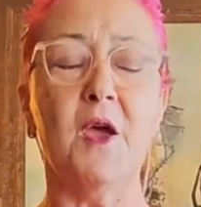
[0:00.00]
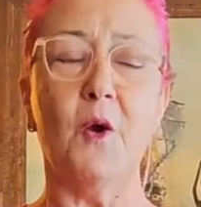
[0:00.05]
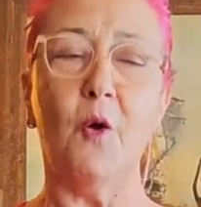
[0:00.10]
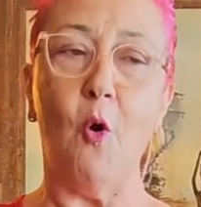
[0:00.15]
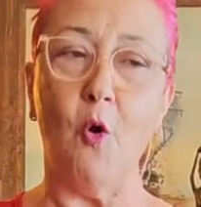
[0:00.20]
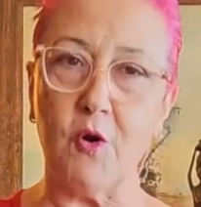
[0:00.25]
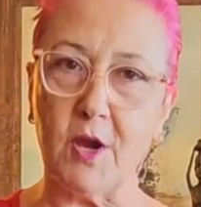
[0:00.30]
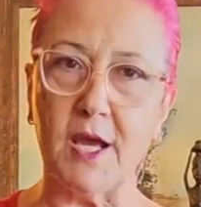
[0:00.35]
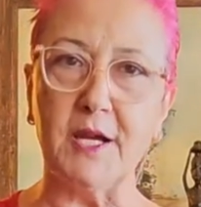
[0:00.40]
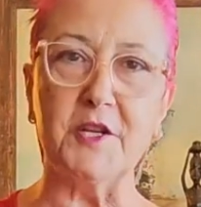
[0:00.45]

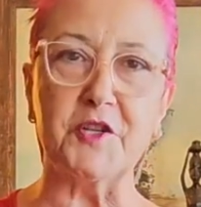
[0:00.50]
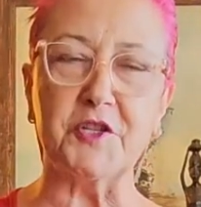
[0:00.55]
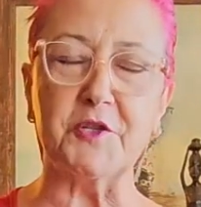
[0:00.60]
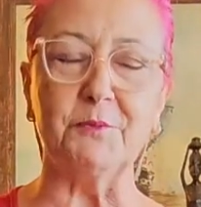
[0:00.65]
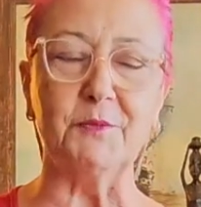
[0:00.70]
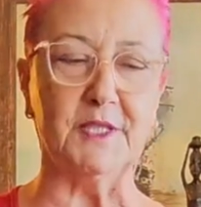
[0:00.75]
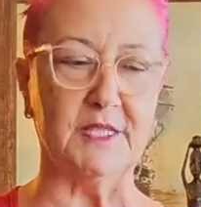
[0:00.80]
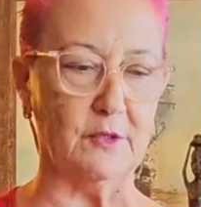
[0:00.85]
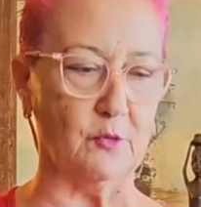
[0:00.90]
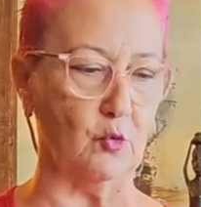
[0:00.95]
O
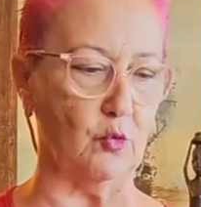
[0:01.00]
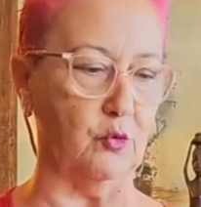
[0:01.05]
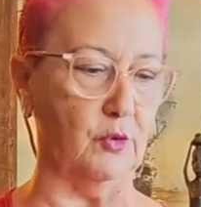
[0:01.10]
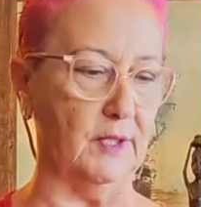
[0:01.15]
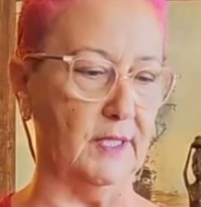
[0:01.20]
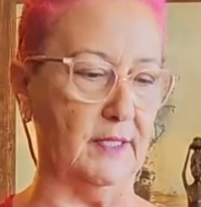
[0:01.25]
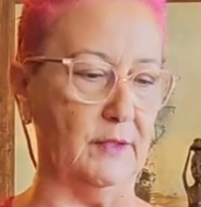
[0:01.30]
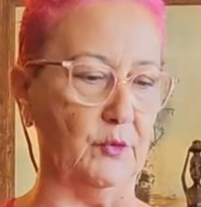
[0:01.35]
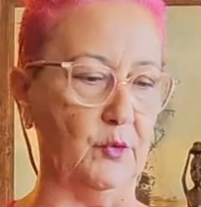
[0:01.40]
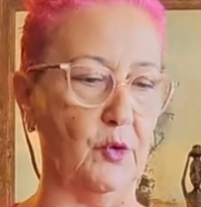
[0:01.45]
karışımları bunları
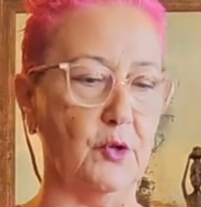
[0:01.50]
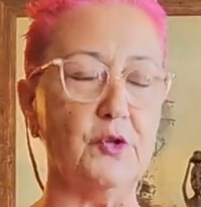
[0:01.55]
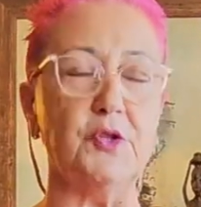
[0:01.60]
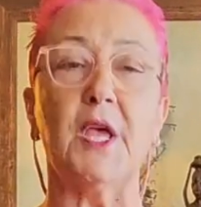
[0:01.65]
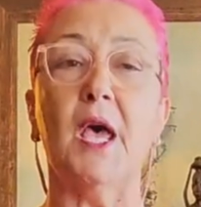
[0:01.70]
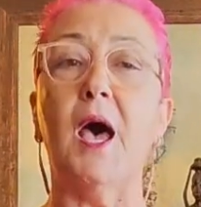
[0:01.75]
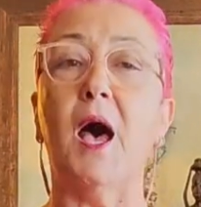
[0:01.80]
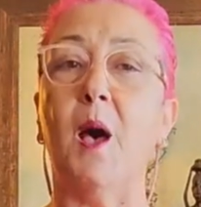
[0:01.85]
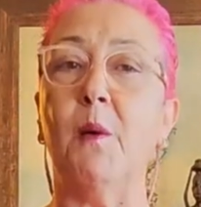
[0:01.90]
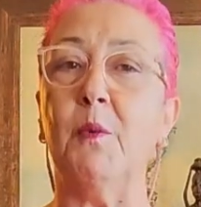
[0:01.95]
kullanıyoruz.
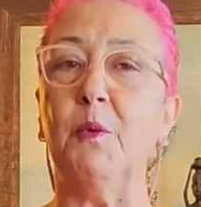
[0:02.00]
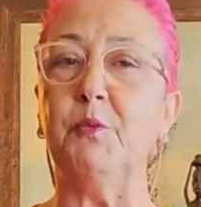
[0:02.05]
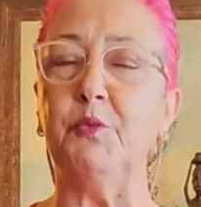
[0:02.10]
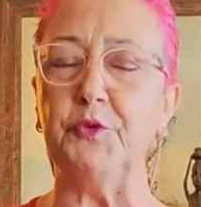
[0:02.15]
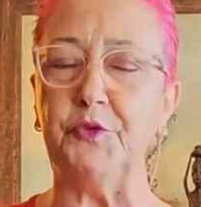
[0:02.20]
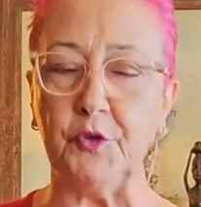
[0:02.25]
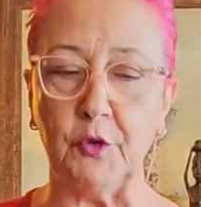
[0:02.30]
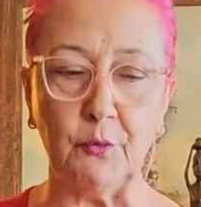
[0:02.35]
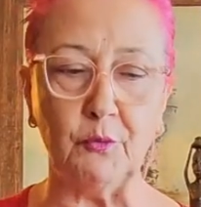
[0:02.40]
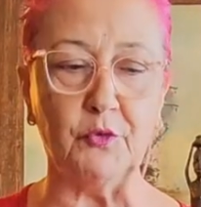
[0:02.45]
Ama
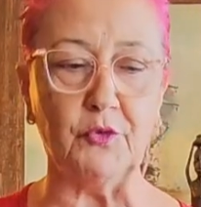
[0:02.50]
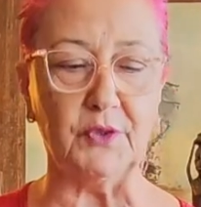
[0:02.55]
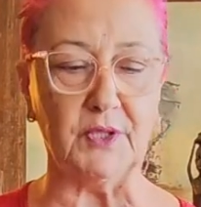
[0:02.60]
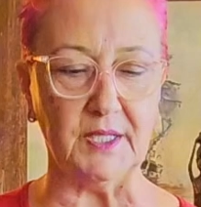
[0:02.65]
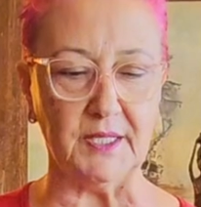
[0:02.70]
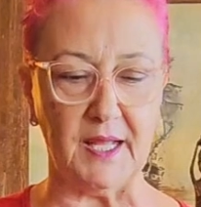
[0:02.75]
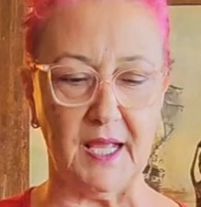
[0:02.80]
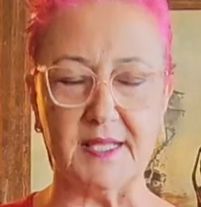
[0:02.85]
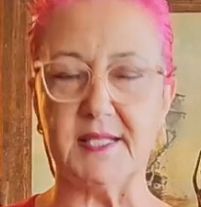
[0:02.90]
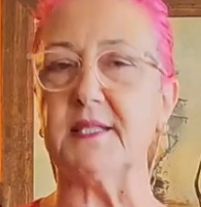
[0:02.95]
bütün
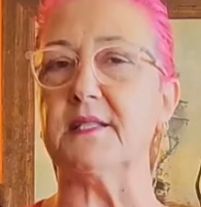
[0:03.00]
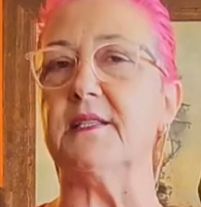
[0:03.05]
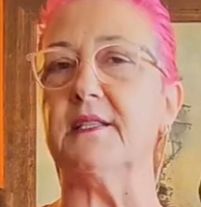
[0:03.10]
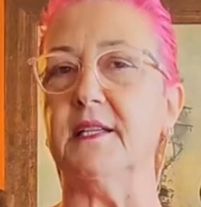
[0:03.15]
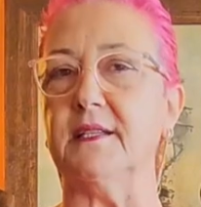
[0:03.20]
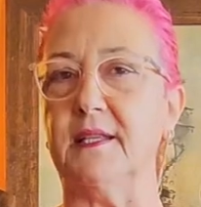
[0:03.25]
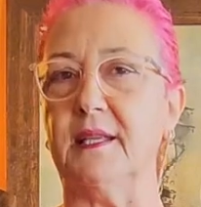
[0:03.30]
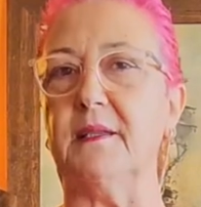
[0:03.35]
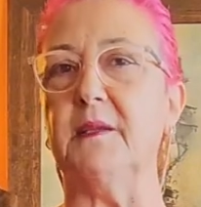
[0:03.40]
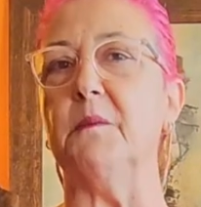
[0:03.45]
bunların
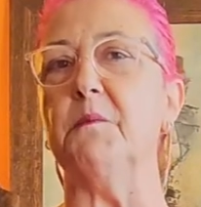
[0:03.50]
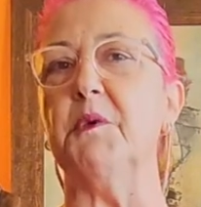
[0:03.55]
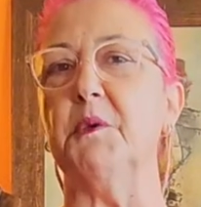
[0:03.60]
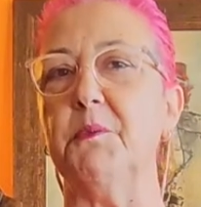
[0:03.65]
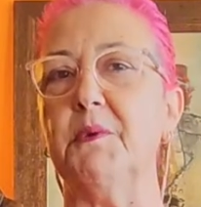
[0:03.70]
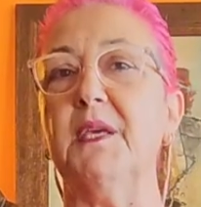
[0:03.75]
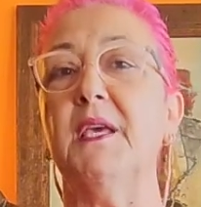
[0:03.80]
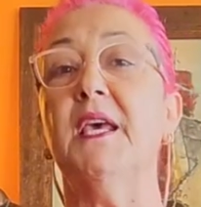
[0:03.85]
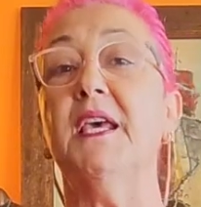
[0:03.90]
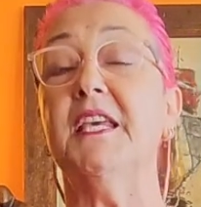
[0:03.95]
aslında dediğim
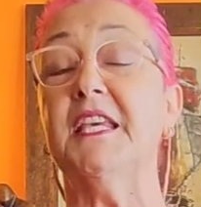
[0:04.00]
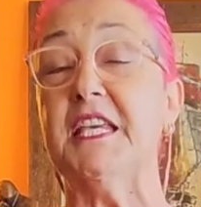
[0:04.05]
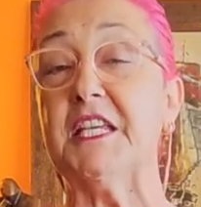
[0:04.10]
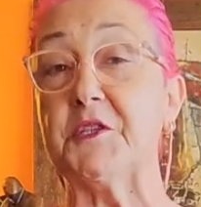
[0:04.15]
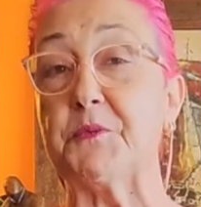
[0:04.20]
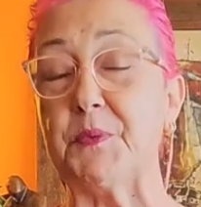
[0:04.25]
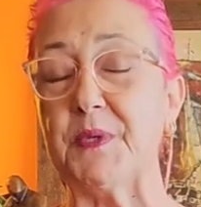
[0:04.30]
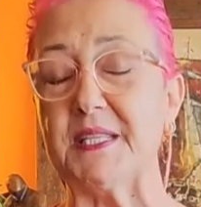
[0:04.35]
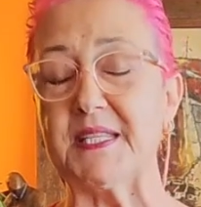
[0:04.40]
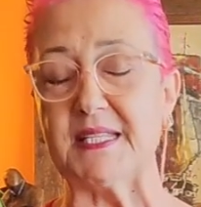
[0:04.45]
gibi
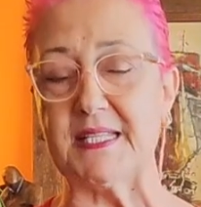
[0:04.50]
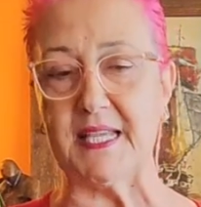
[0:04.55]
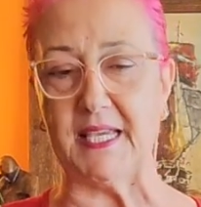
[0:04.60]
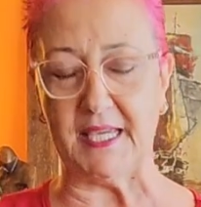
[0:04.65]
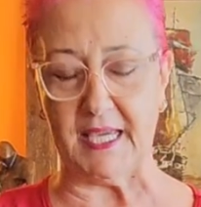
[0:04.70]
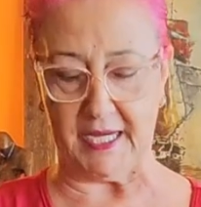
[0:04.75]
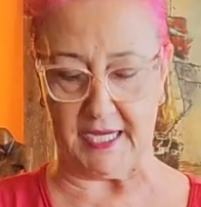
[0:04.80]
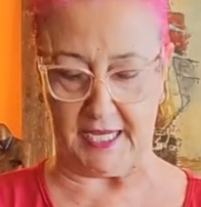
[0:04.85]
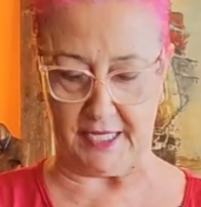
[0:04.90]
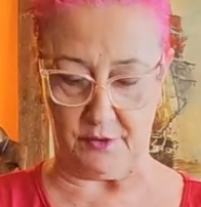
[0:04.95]
hiçbirisine
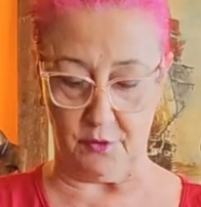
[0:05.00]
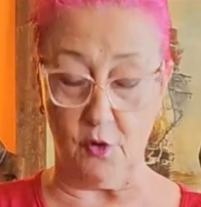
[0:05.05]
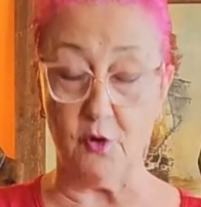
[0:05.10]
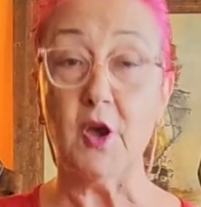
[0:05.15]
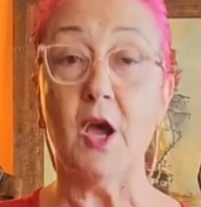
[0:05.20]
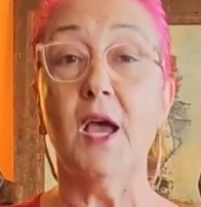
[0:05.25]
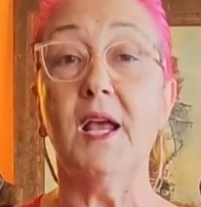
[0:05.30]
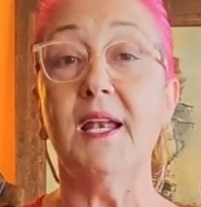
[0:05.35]
gerek yok.